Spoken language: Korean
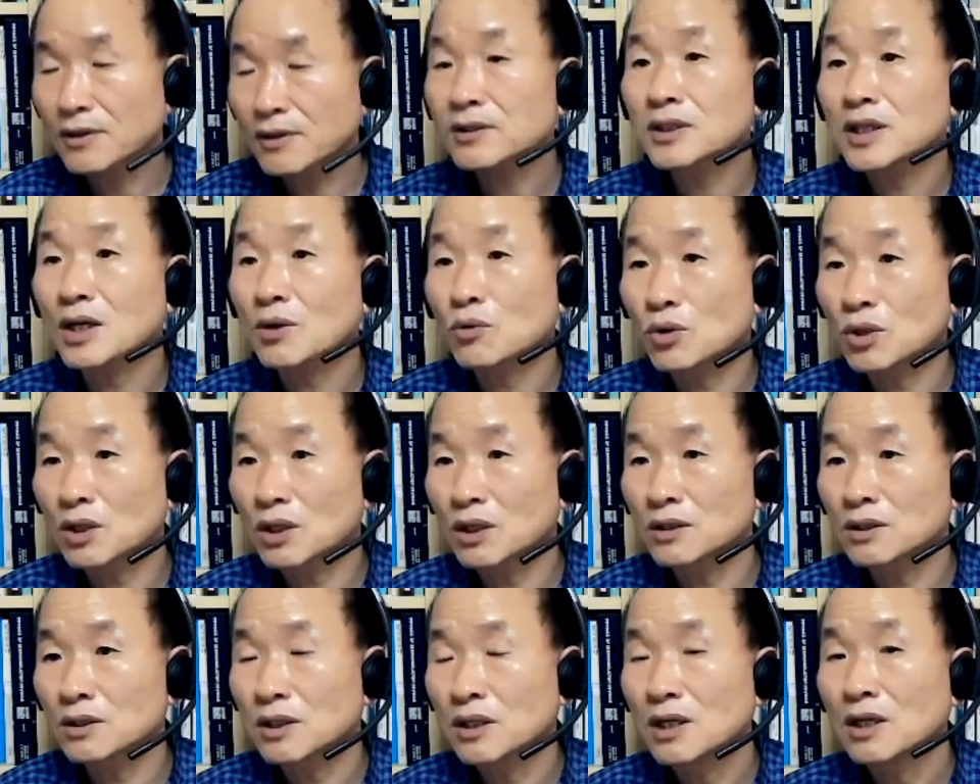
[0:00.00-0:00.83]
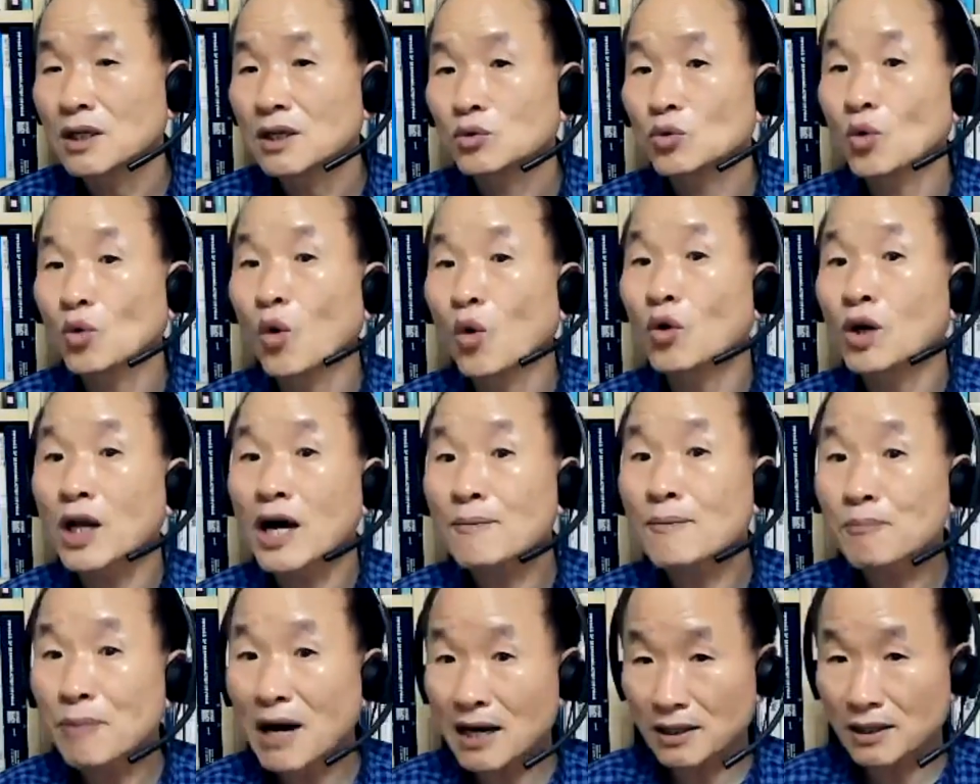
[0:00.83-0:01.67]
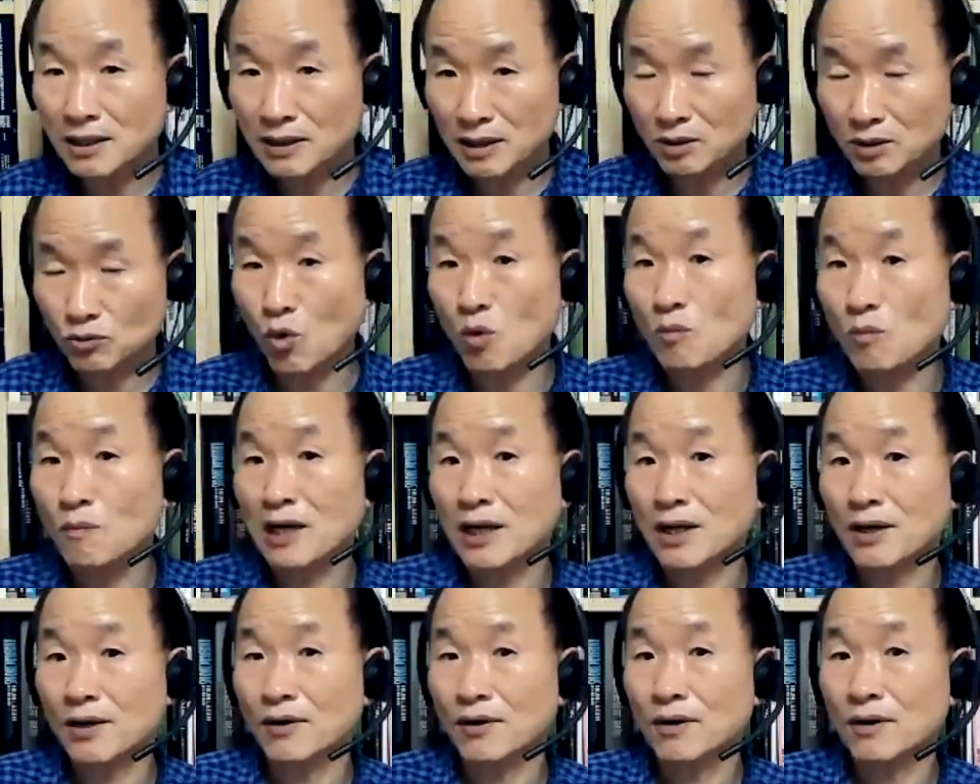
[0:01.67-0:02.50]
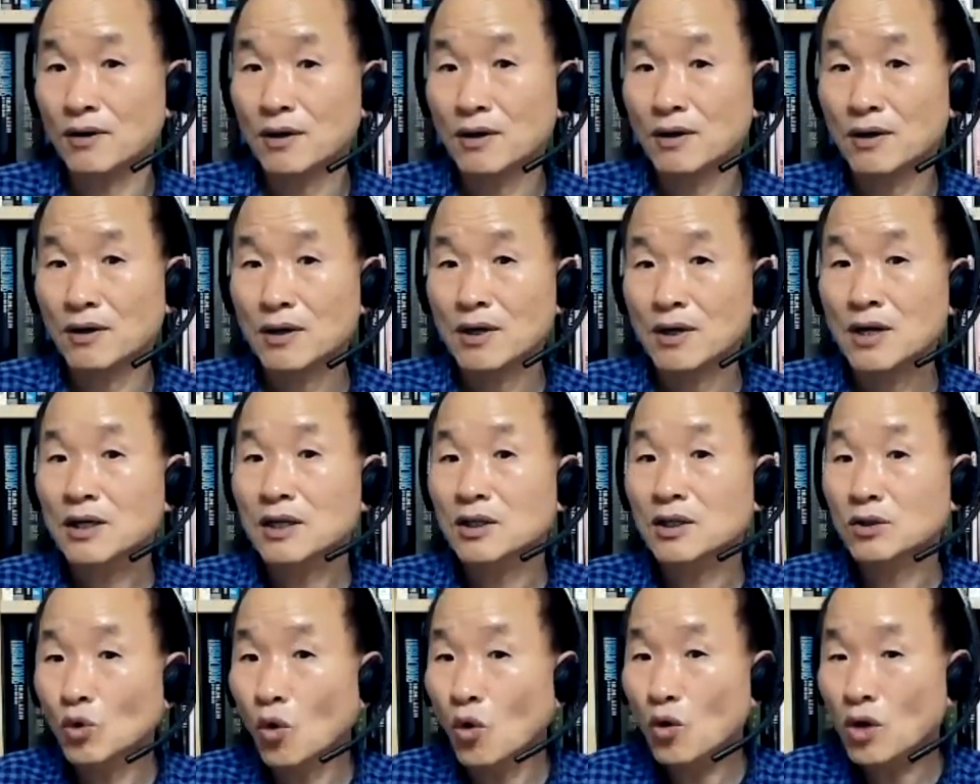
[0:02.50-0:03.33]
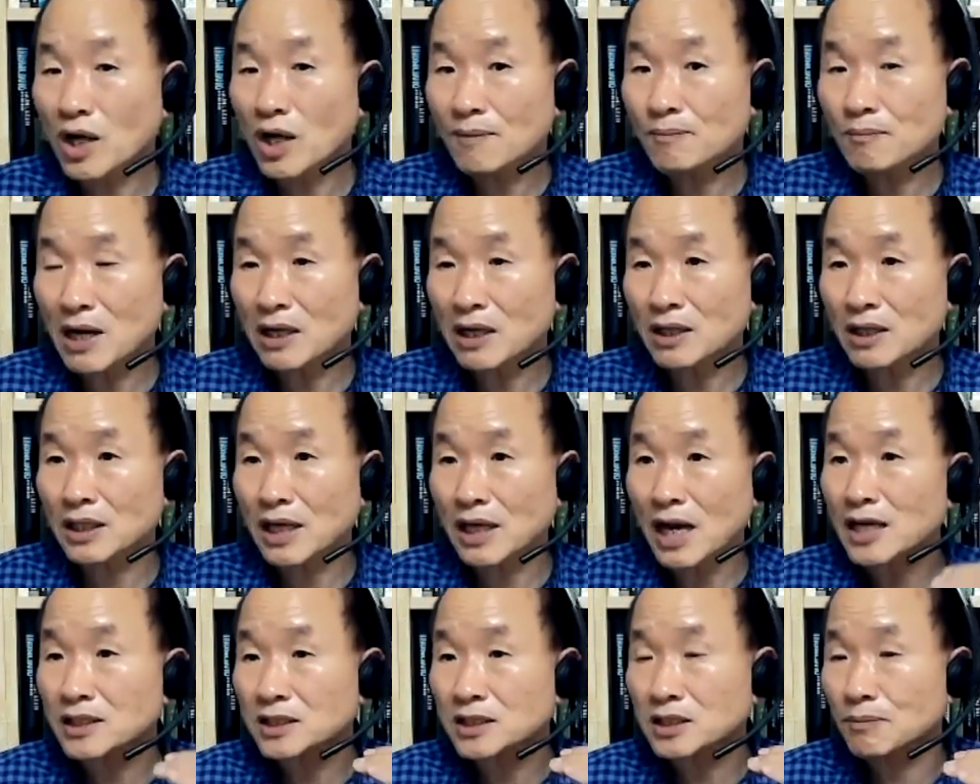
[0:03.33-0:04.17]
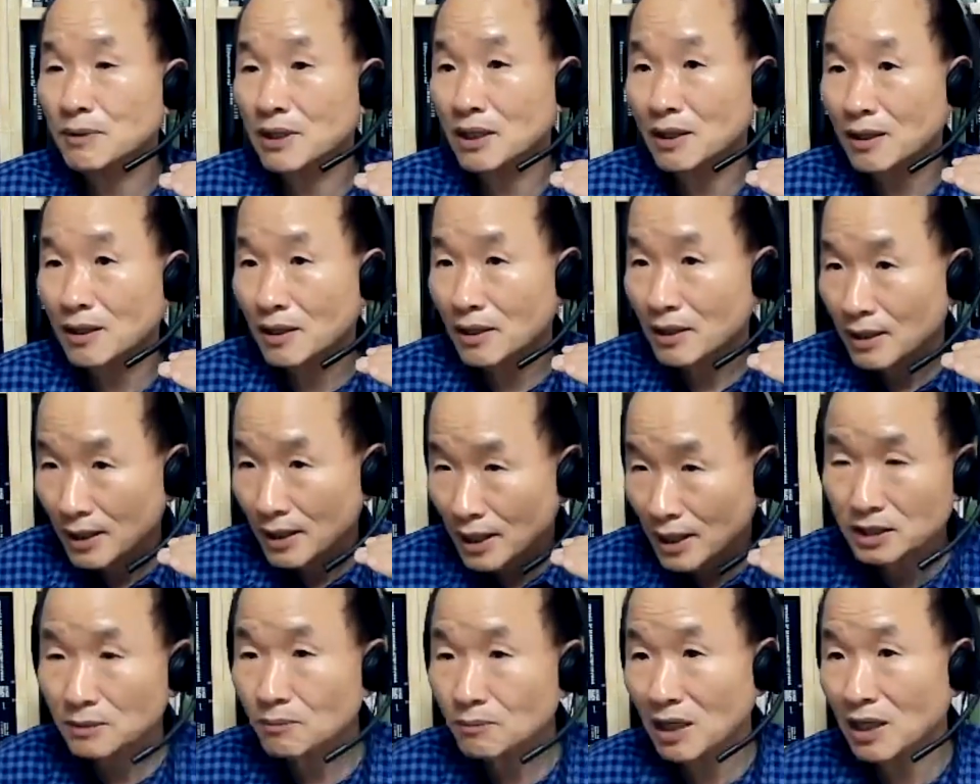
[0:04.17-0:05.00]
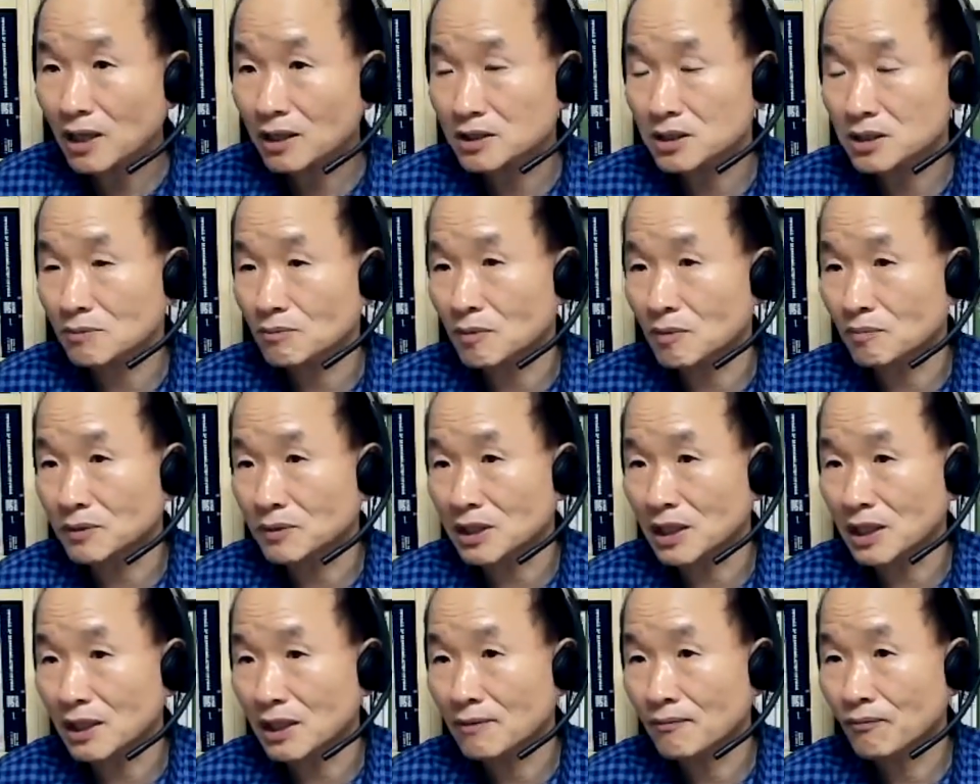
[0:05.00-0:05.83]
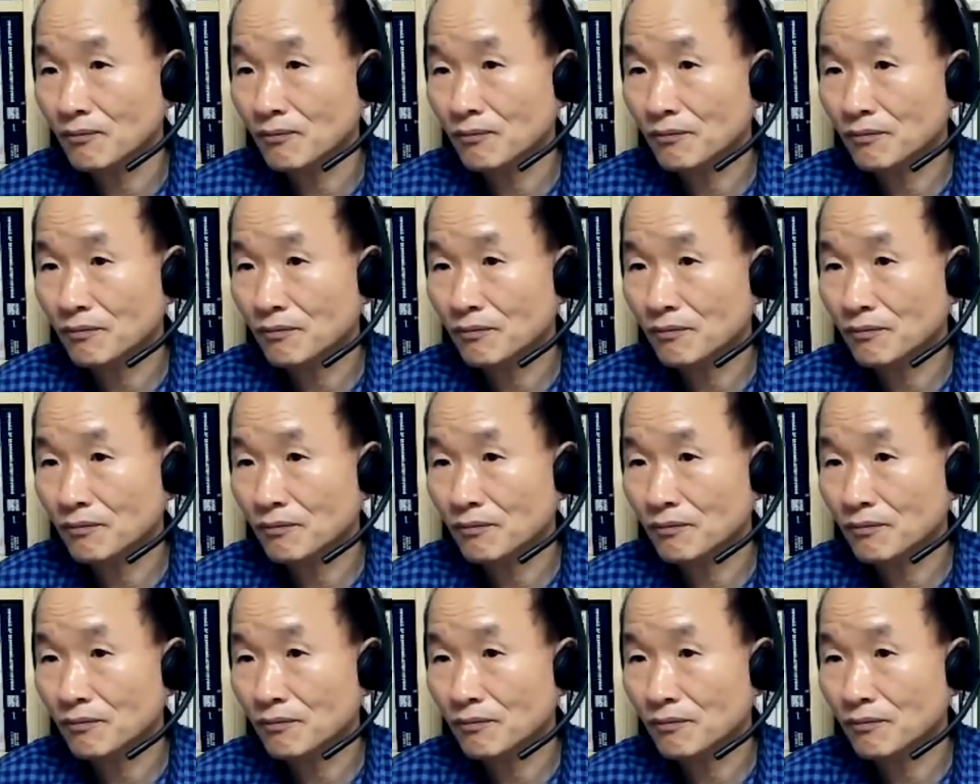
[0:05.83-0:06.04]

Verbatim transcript: 그때 우리는 놀란 반응이 동반해요. 그 놀란 반응이 학습의 핵심 메커니즘입니다.